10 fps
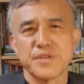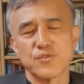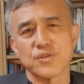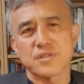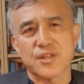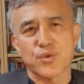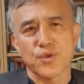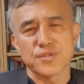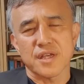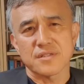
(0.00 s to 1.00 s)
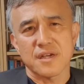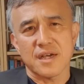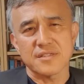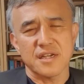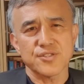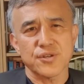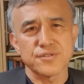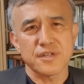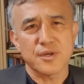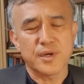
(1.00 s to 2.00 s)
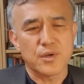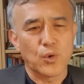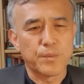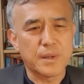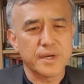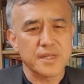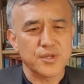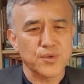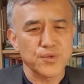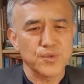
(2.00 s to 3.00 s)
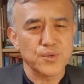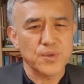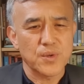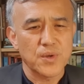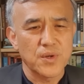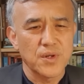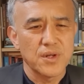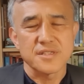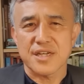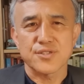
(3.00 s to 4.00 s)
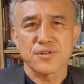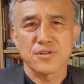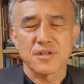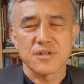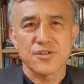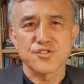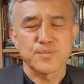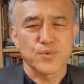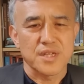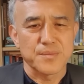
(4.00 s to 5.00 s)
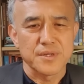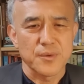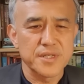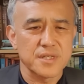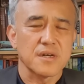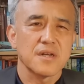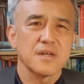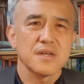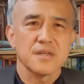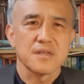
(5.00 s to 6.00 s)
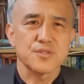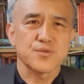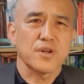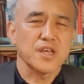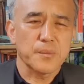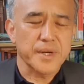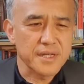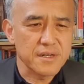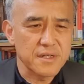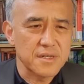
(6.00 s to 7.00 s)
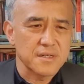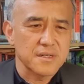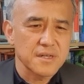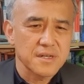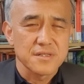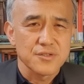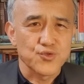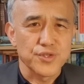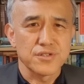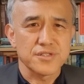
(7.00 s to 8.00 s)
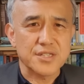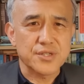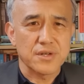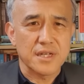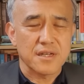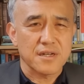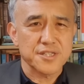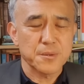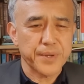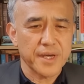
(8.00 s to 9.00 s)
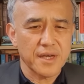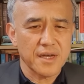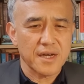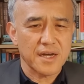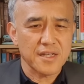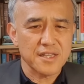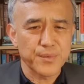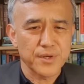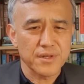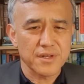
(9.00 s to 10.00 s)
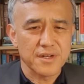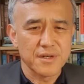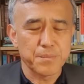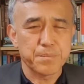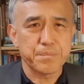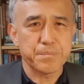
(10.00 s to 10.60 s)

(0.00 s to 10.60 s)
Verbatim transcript: 미국 대통령 사상 가장 천재라고 하는 오바마 대통령도 이 작전을 결심 못합니다. 왜냐? 이술레인이 마니를 죽이는 작전을 했다가 실패하게 되면 그